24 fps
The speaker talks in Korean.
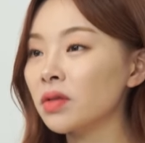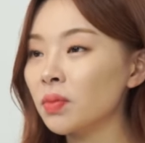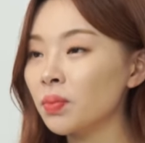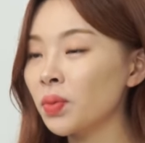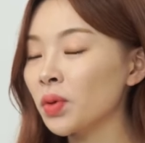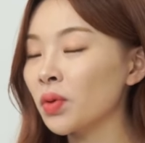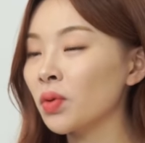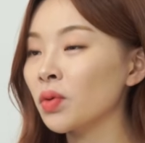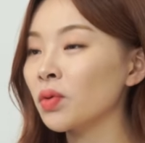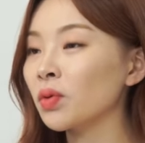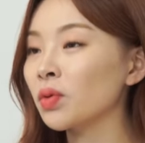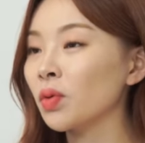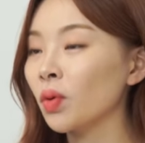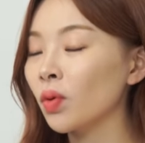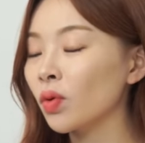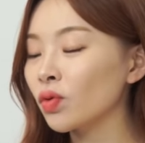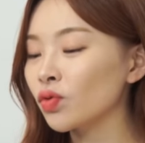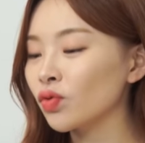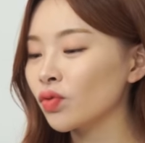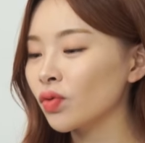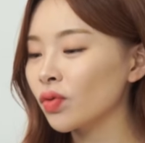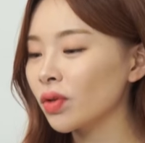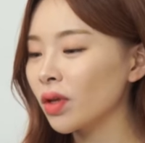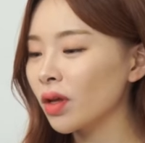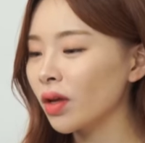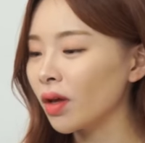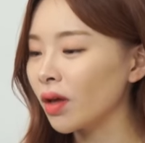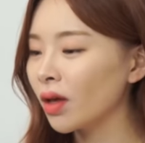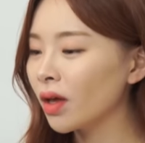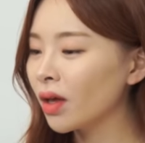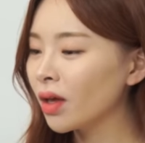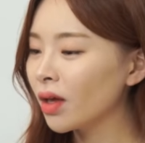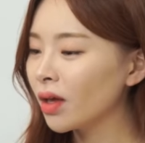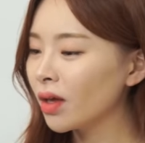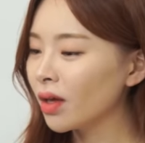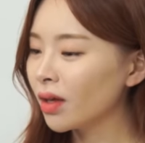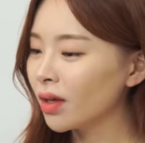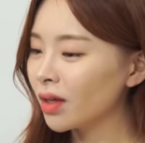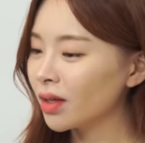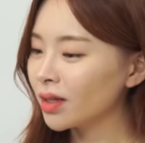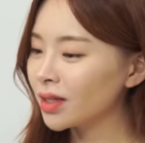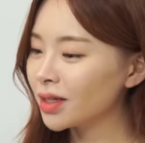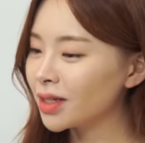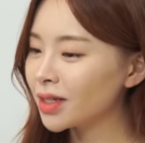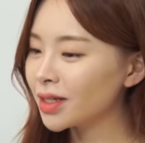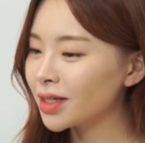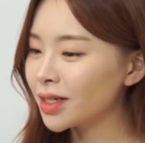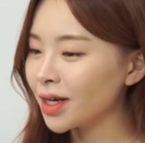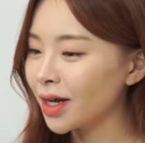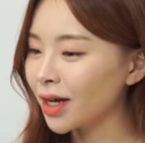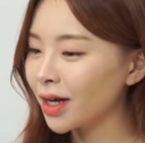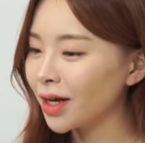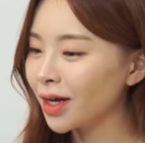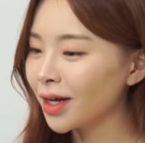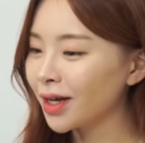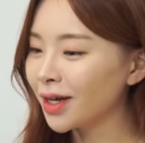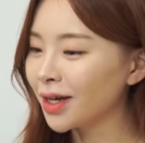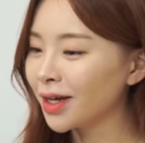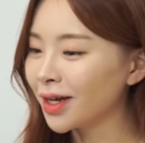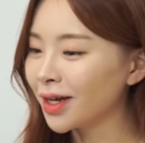스피커로 넣어주는데 진짜